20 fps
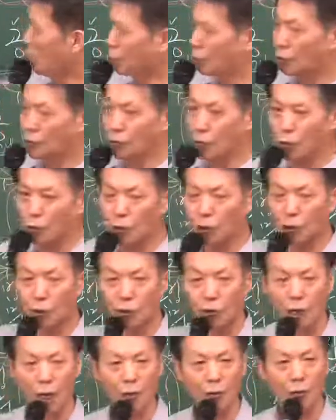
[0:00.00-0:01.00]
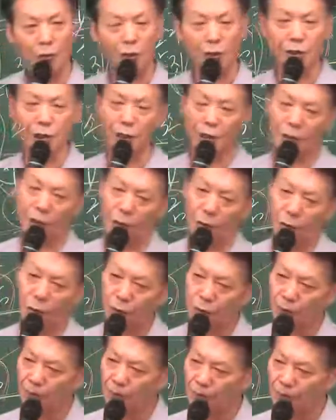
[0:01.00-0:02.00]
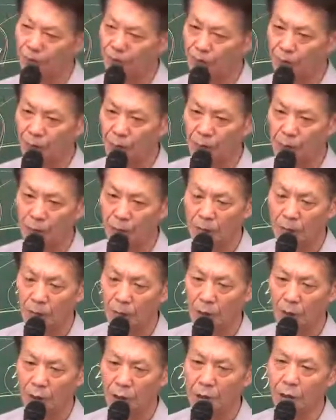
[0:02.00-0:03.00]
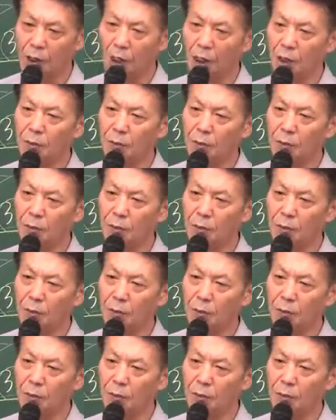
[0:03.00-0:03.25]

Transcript: 등록 취소 사유는 그 자체로 그러니까